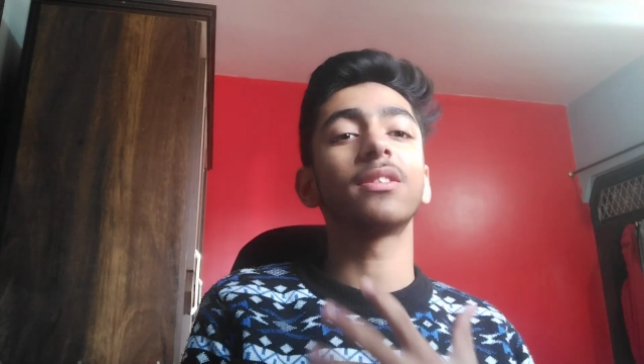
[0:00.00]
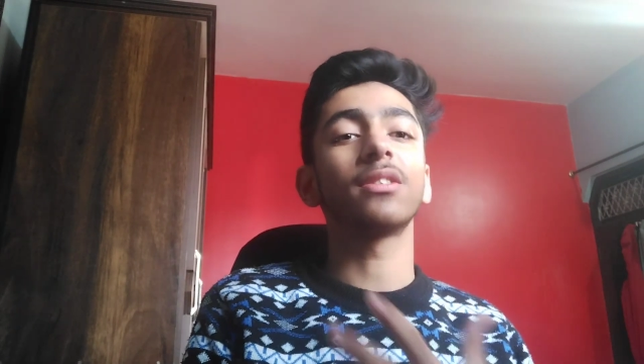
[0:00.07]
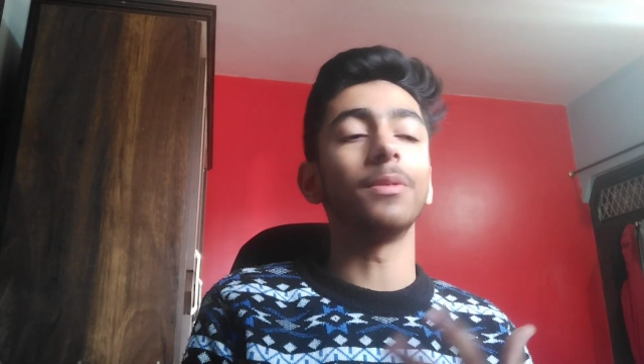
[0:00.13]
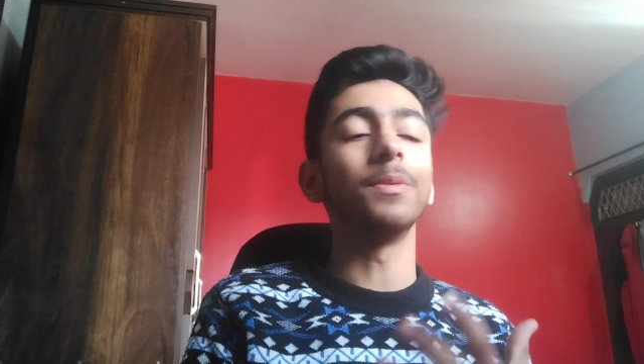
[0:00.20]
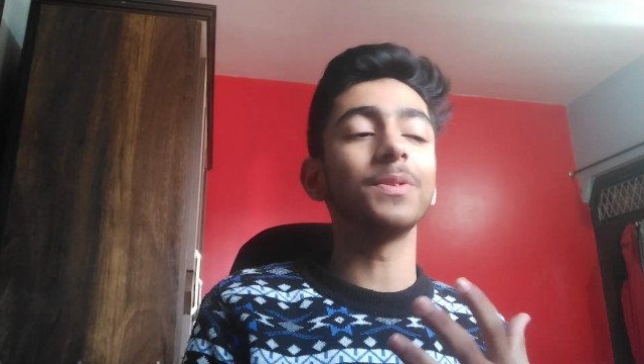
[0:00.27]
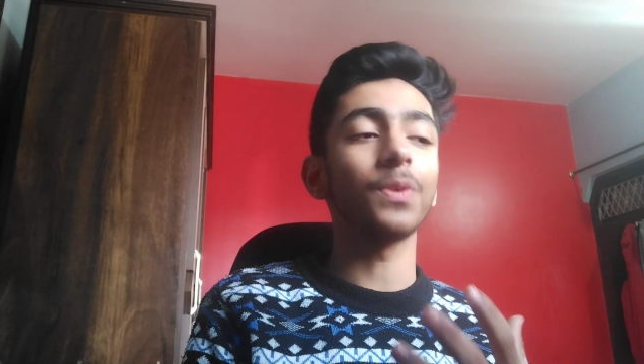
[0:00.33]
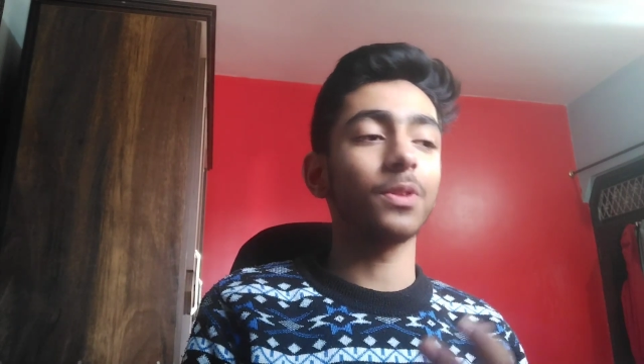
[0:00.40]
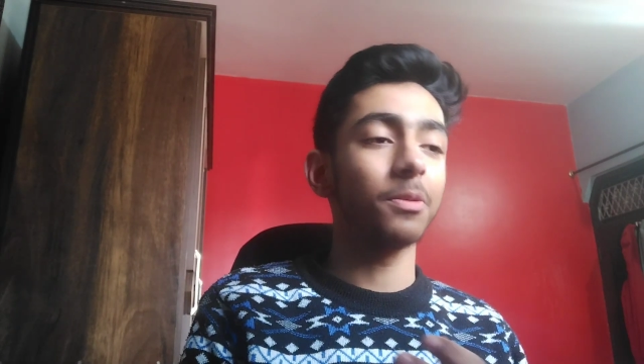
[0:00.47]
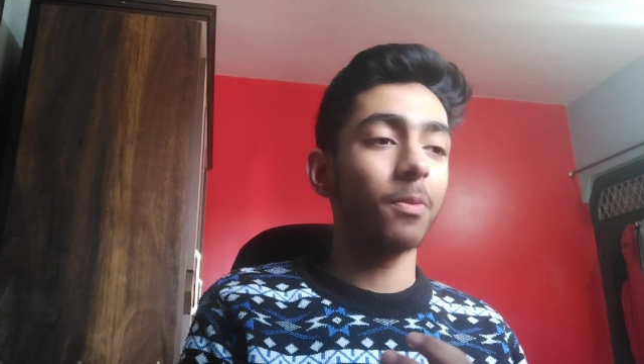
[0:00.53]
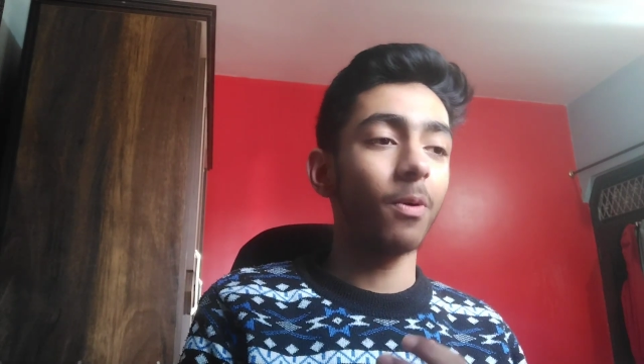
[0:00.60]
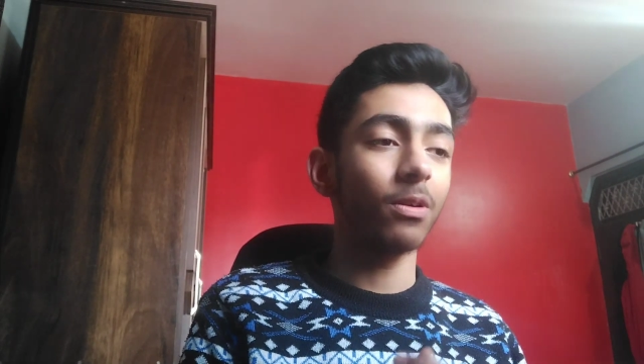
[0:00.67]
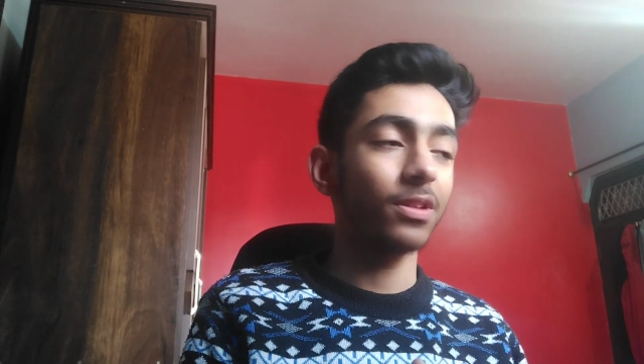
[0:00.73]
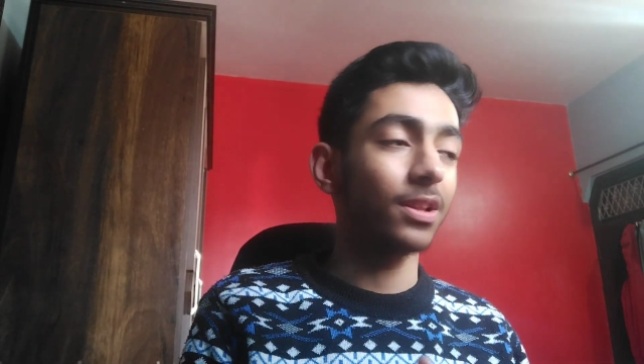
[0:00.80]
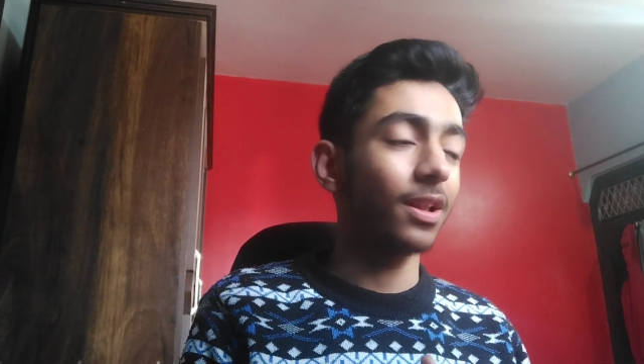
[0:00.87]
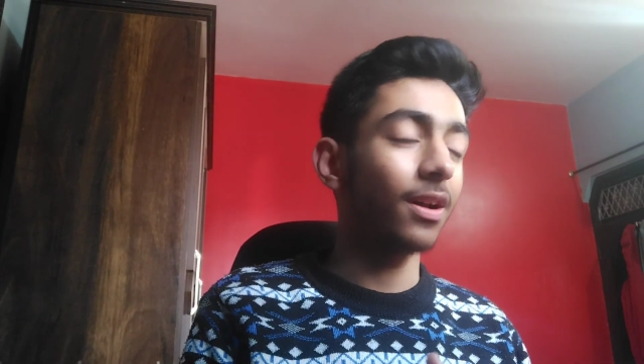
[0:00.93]
डिस्टर्बेंस होती है
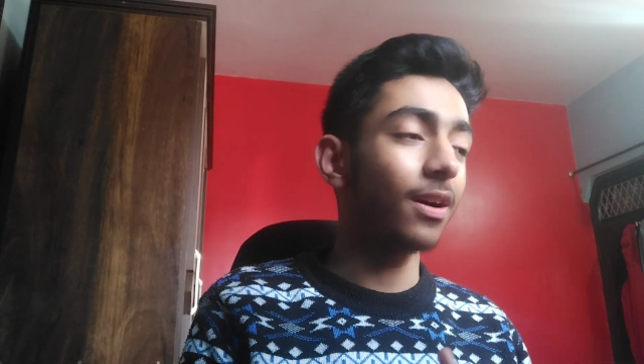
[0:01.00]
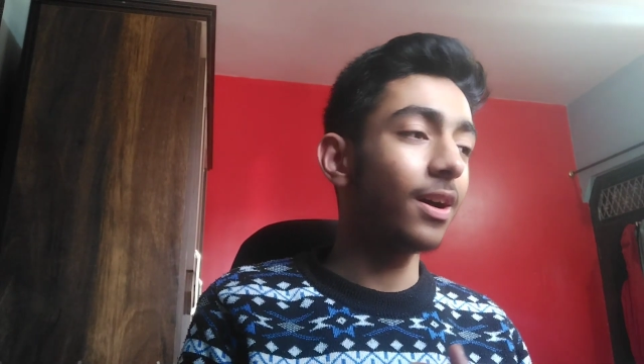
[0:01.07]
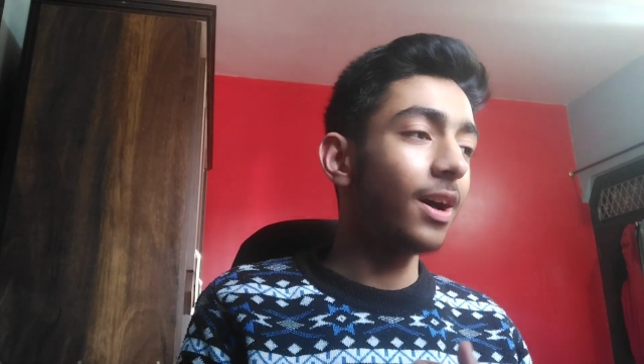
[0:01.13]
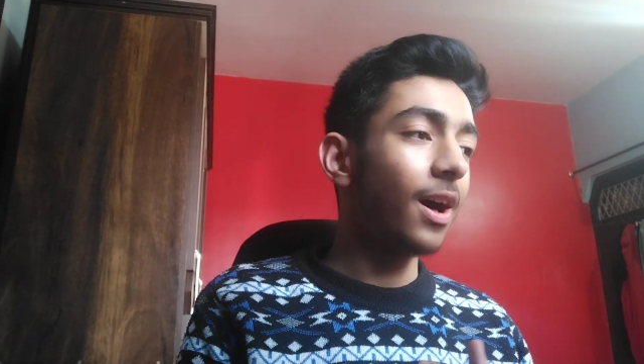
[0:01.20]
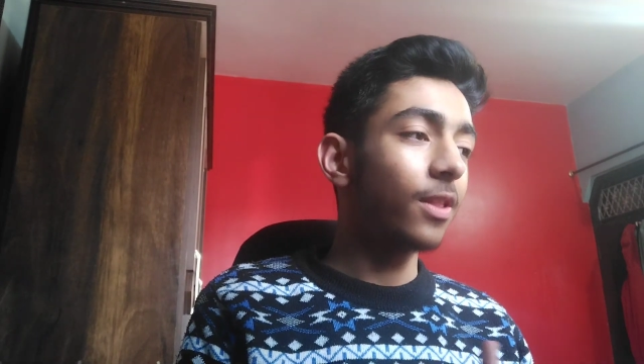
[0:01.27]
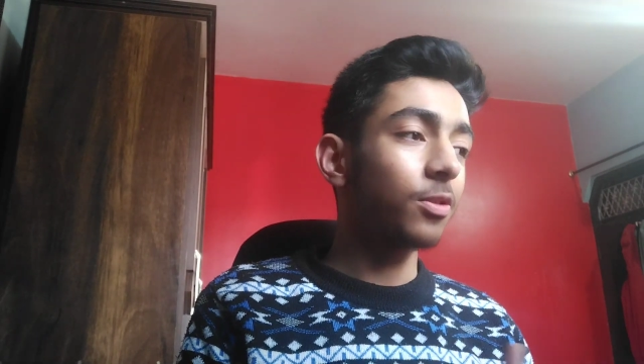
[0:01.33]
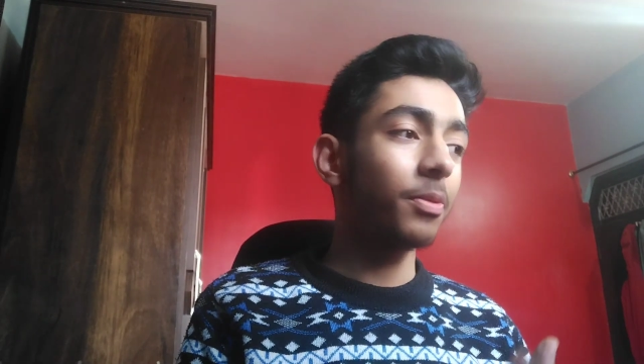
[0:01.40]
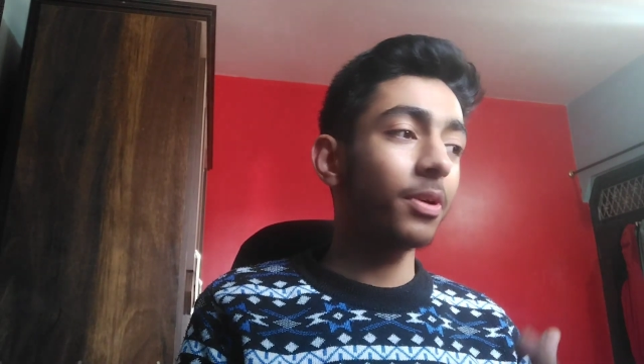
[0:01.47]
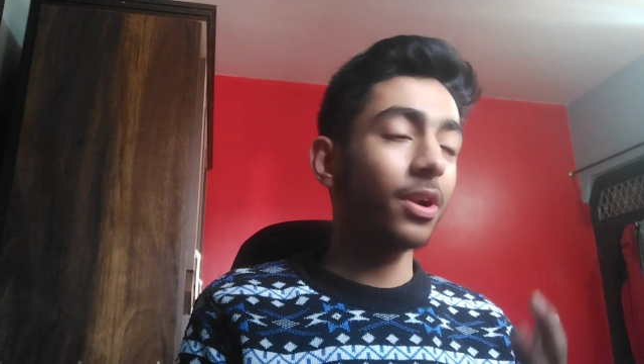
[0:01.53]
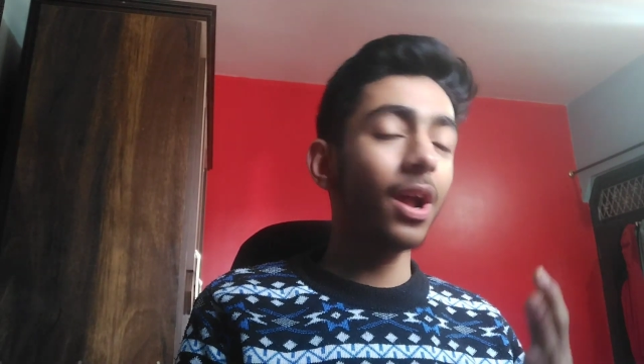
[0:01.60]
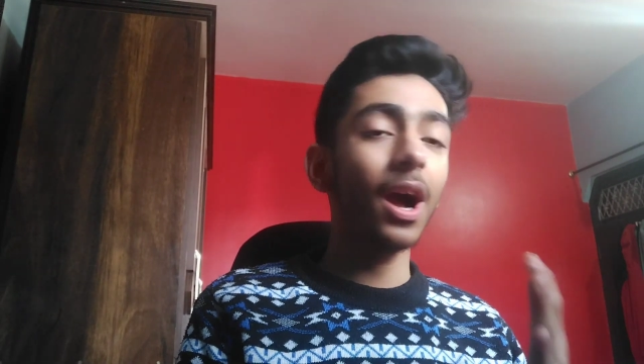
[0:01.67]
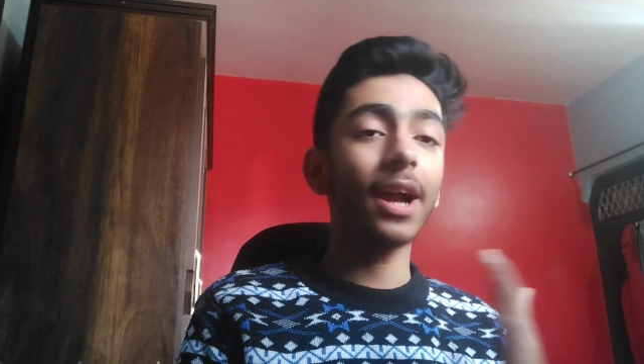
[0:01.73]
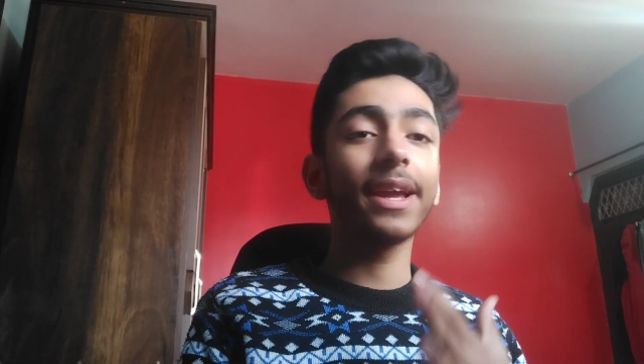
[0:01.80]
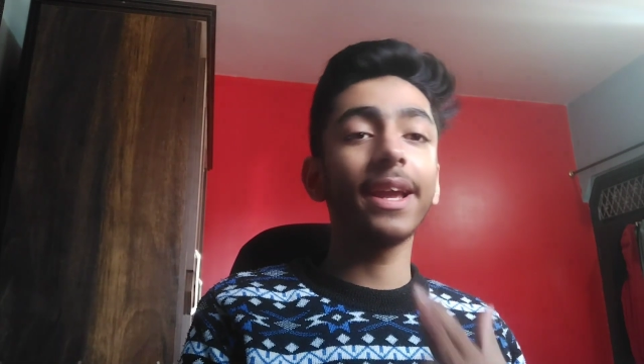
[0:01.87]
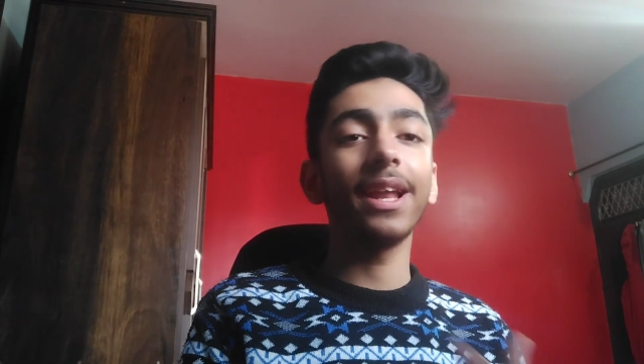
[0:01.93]
बहुत ज़्यादा तो मैं
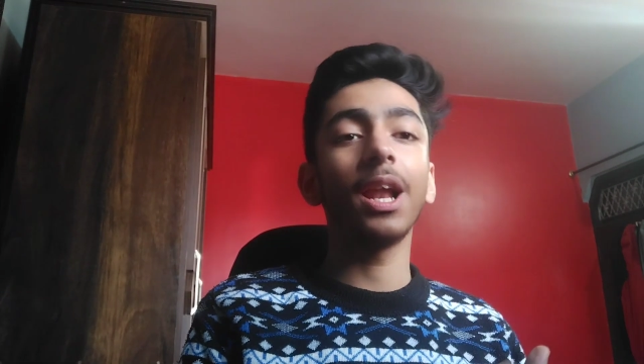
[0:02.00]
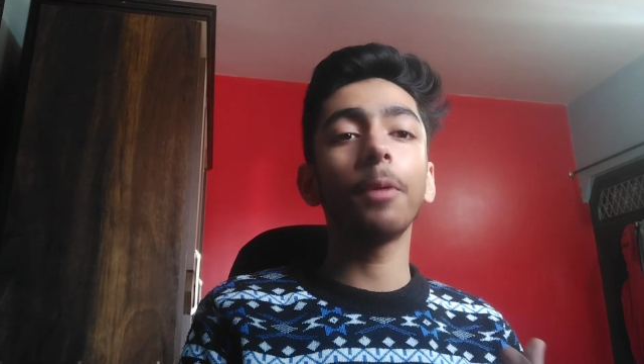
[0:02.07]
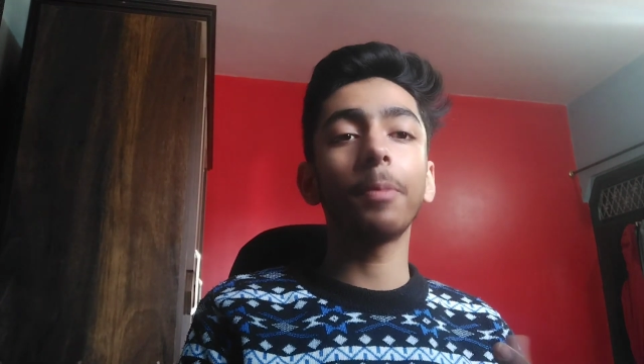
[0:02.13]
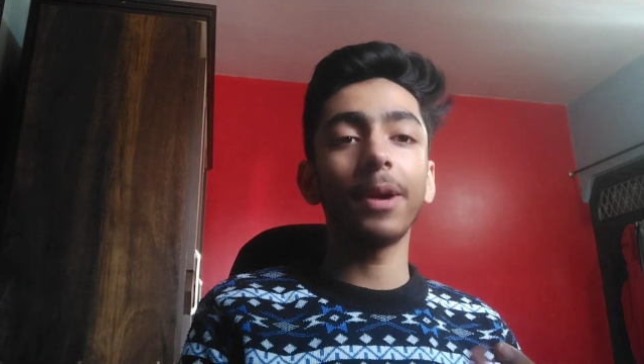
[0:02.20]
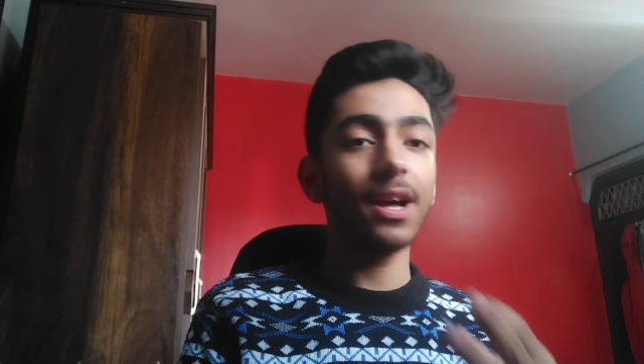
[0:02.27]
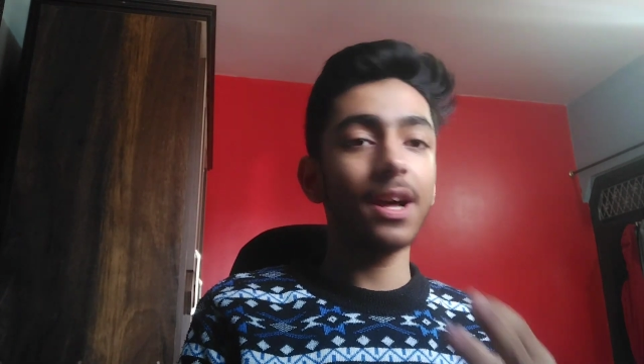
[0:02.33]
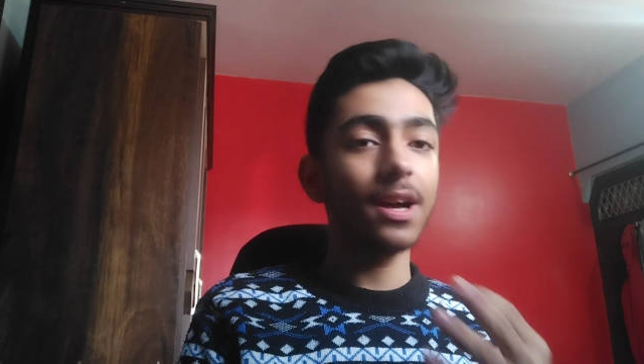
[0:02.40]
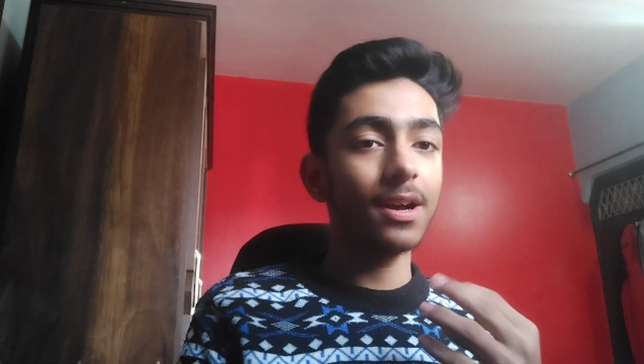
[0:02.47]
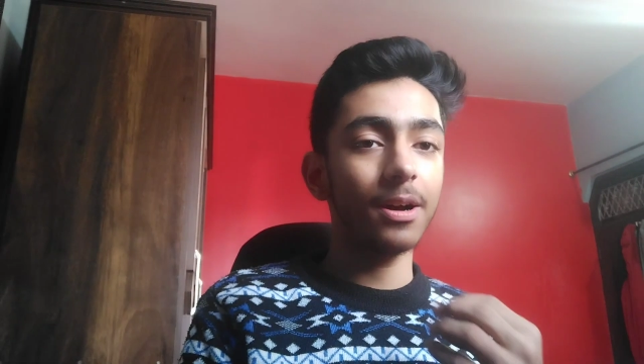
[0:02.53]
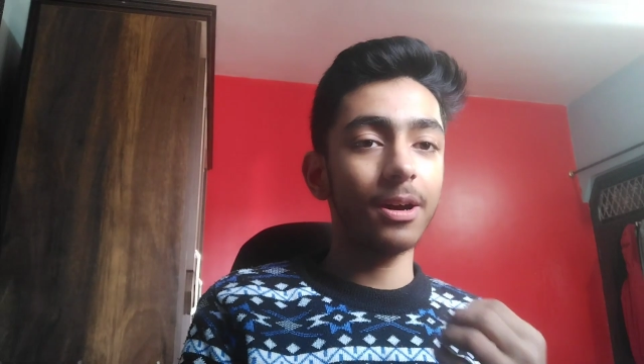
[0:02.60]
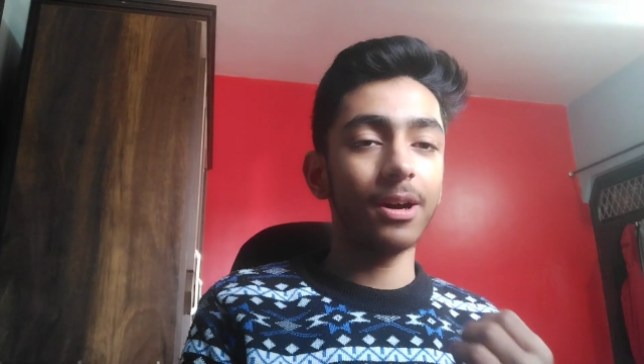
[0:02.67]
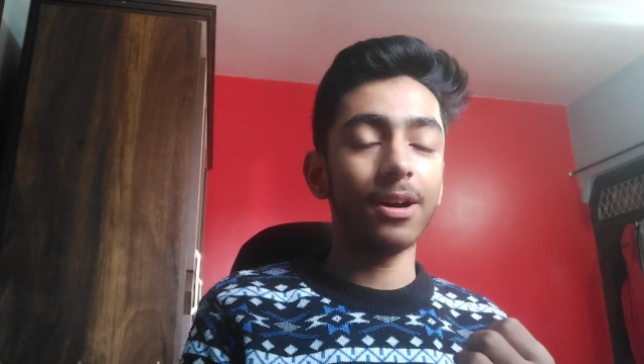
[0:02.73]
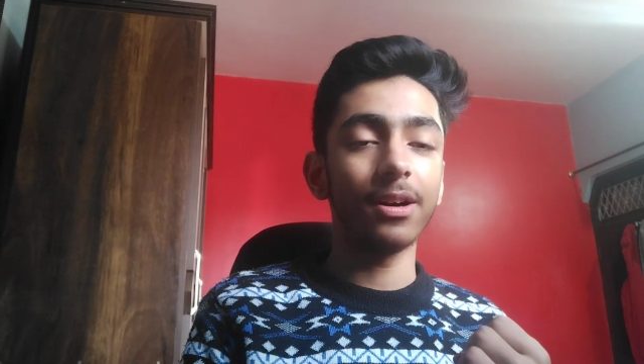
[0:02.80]
ना अकेला पढ़ना